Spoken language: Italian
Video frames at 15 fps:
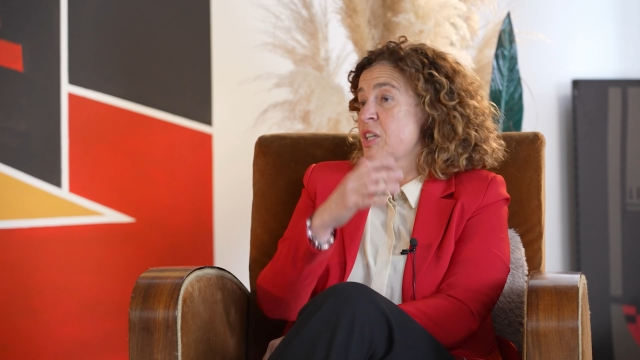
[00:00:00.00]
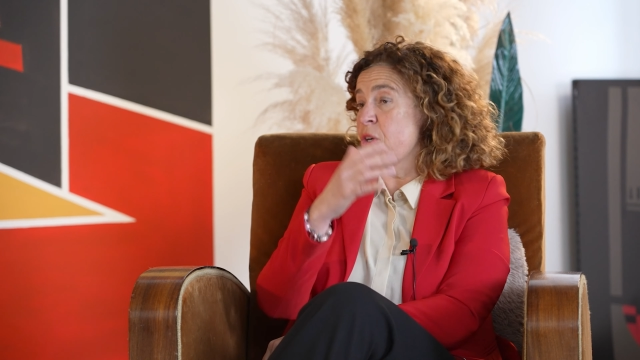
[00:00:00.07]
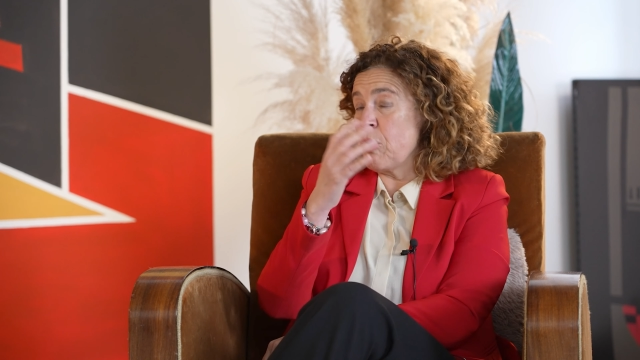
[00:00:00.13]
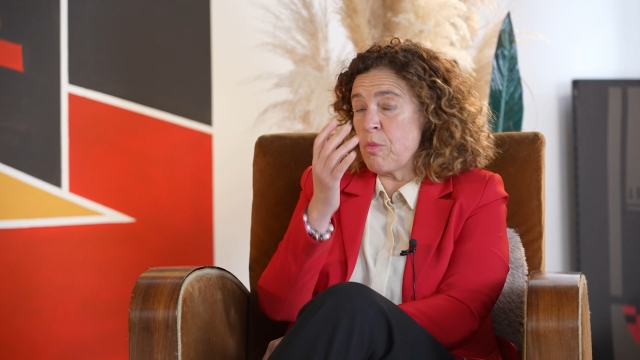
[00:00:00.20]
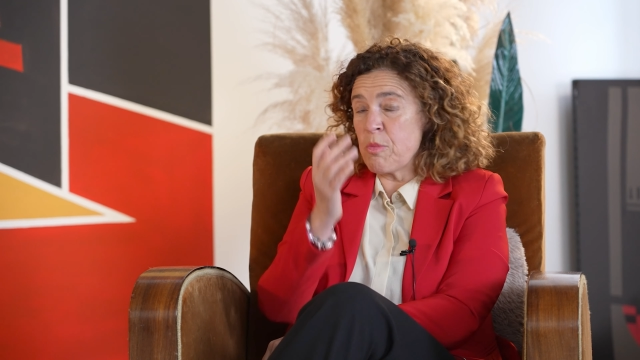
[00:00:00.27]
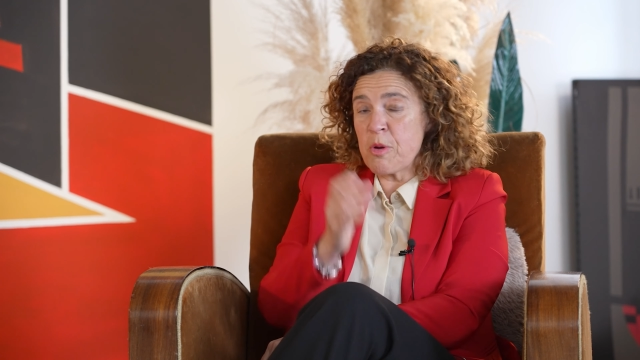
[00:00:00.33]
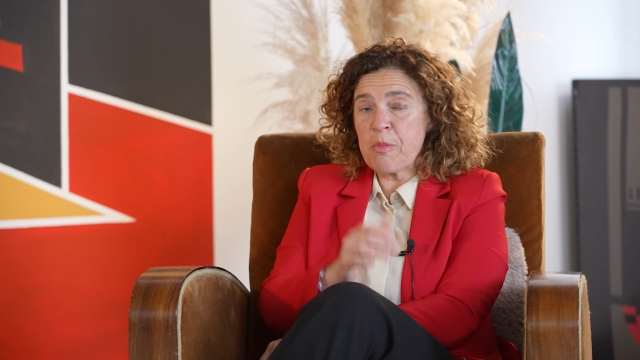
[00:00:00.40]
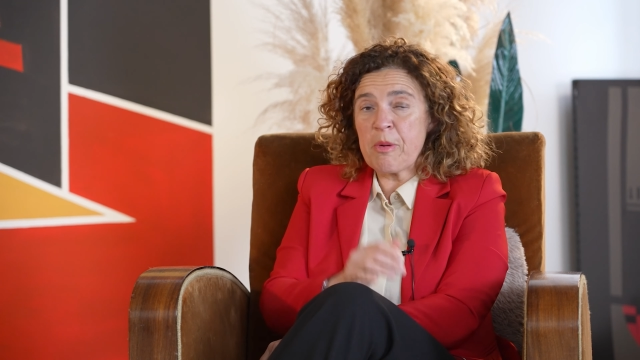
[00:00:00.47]

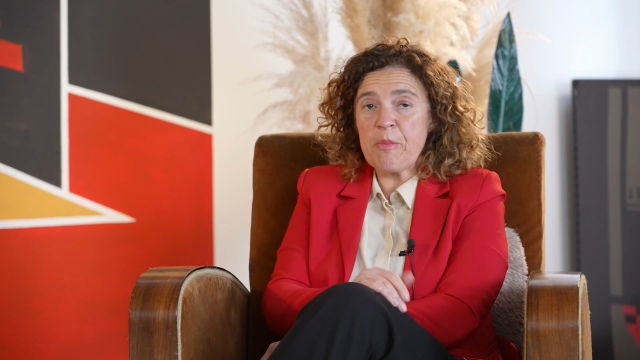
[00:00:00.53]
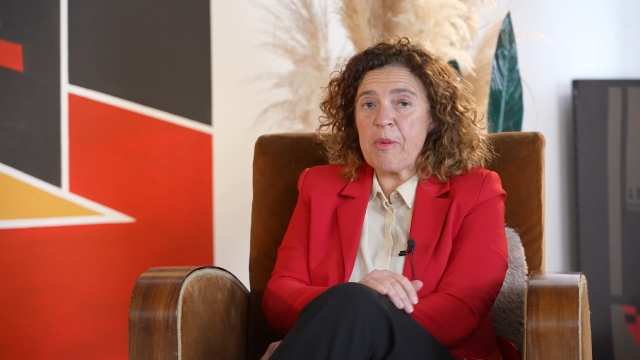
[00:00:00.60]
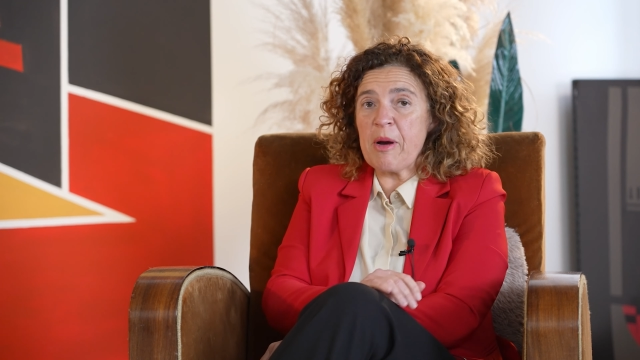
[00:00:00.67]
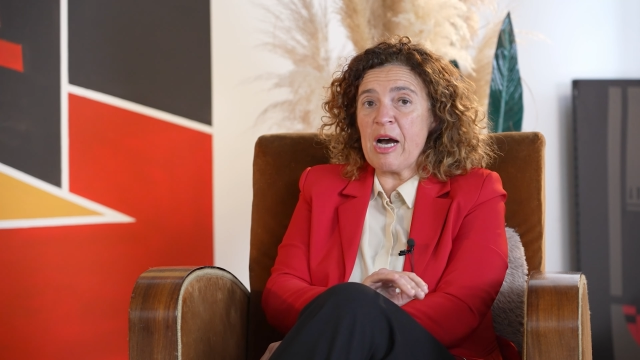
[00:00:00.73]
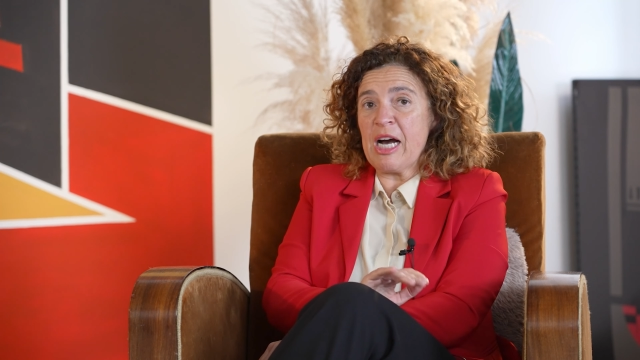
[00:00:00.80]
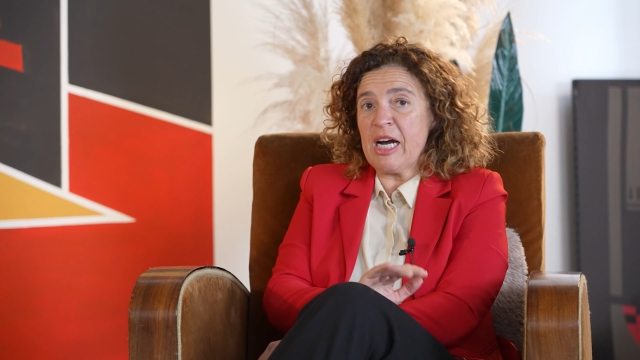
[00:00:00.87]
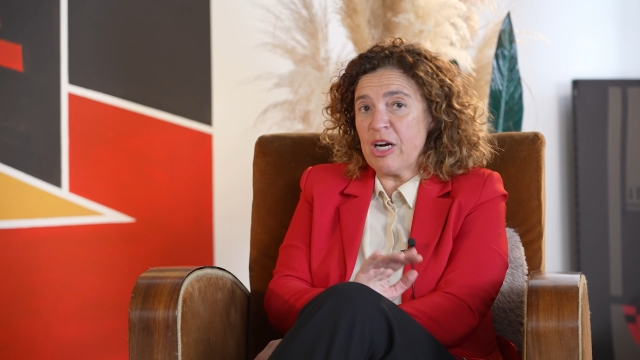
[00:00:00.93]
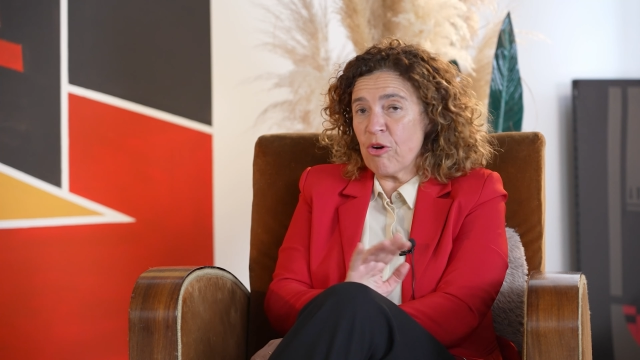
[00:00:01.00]
con mio
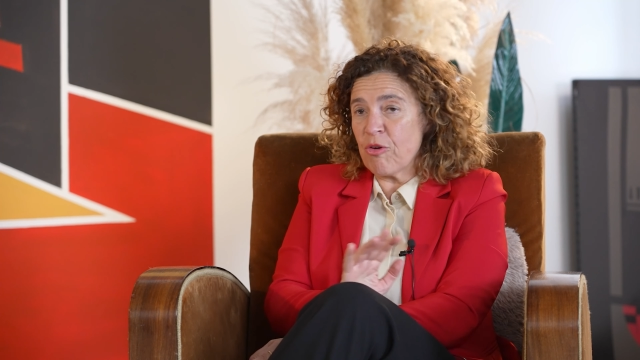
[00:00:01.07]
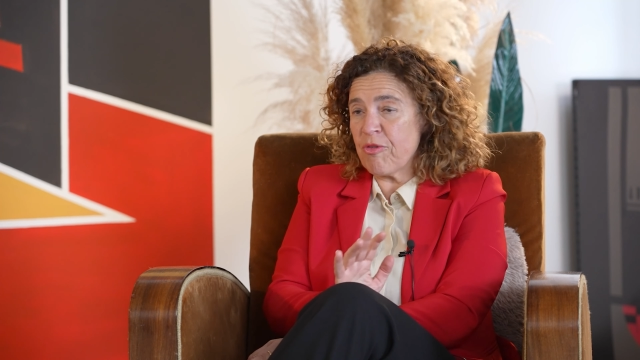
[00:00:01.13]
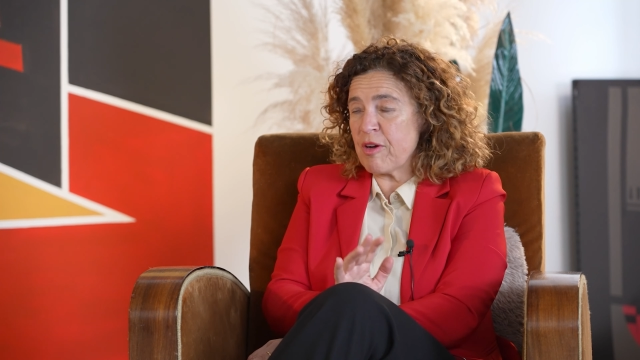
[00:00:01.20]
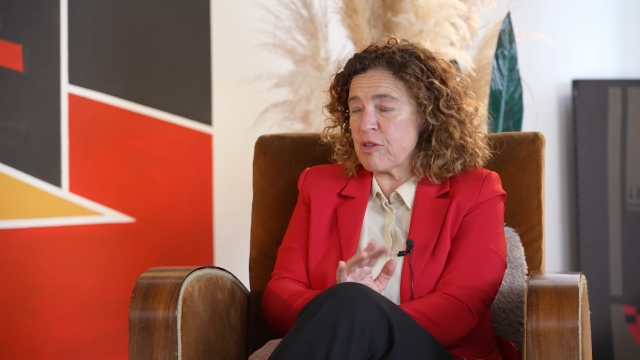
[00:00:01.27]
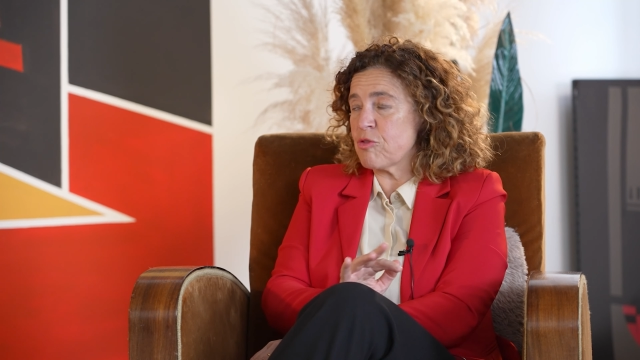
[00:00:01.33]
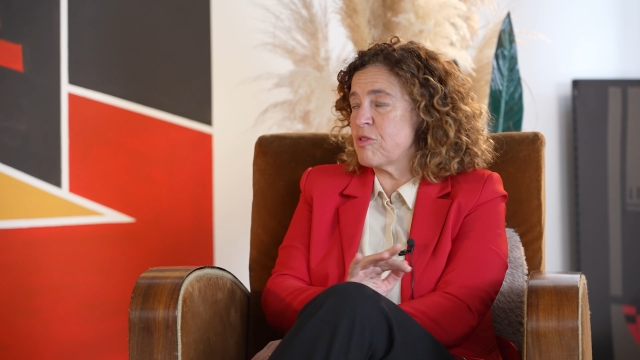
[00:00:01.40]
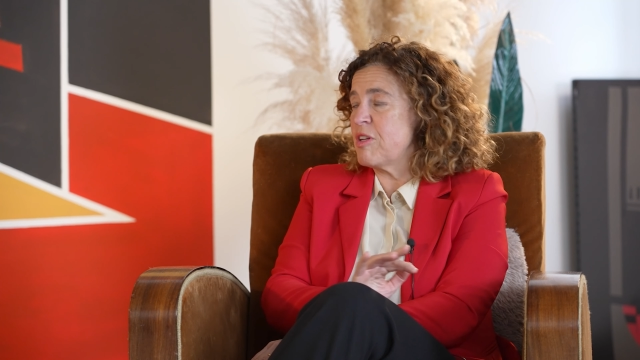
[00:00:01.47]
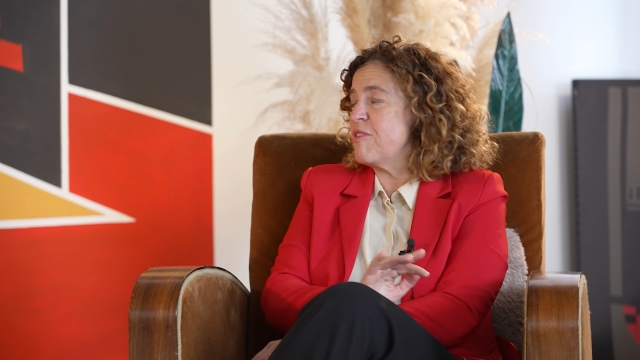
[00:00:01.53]
papà ho
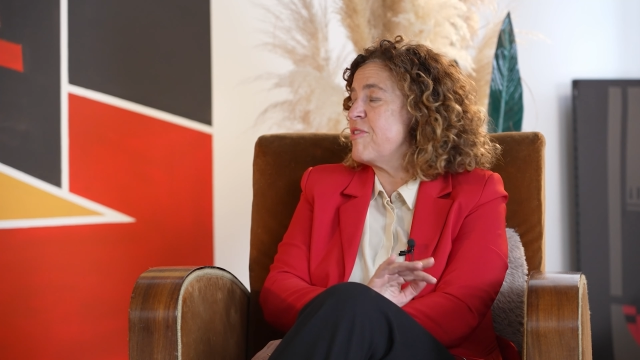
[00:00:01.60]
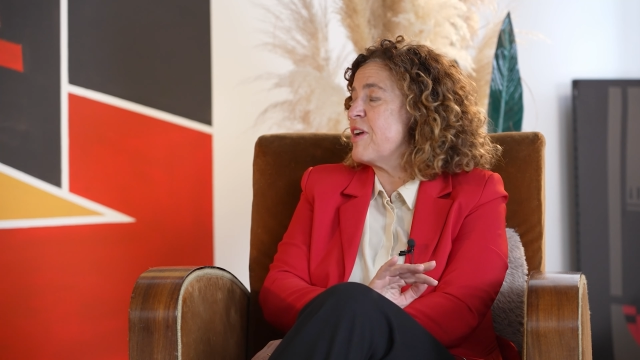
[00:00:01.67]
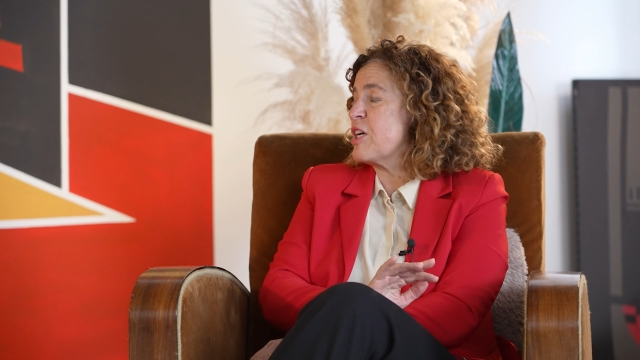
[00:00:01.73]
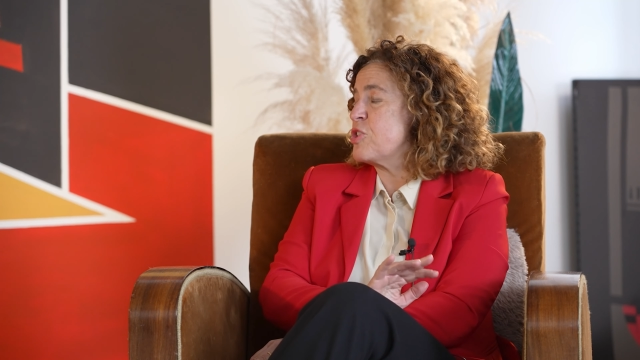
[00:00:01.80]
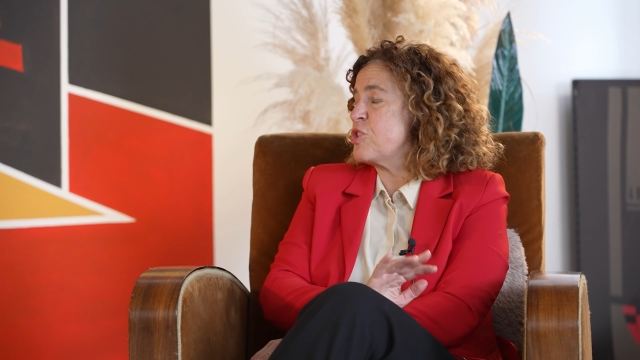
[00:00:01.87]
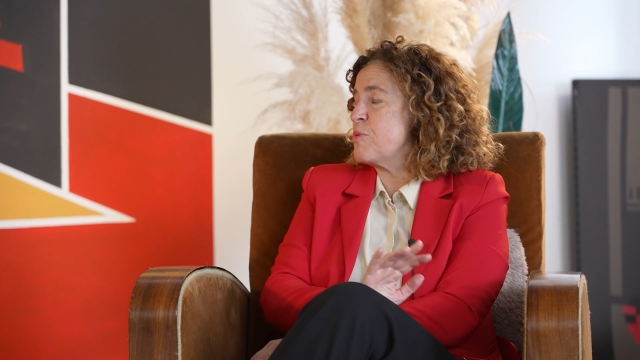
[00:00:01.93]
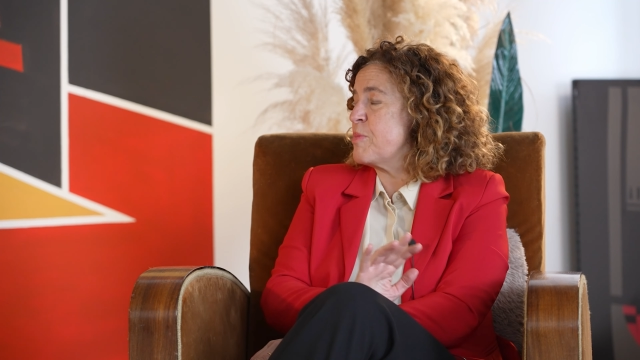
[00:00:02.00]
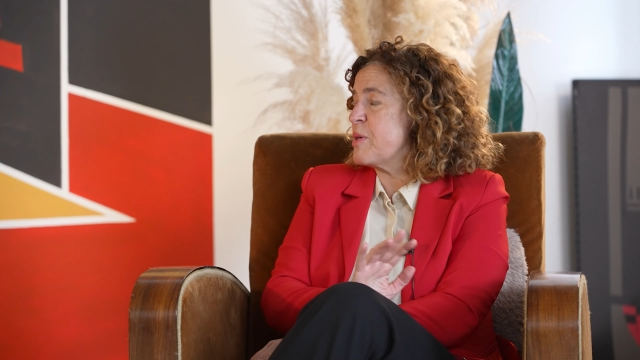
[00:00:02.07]
fatto dei viaggi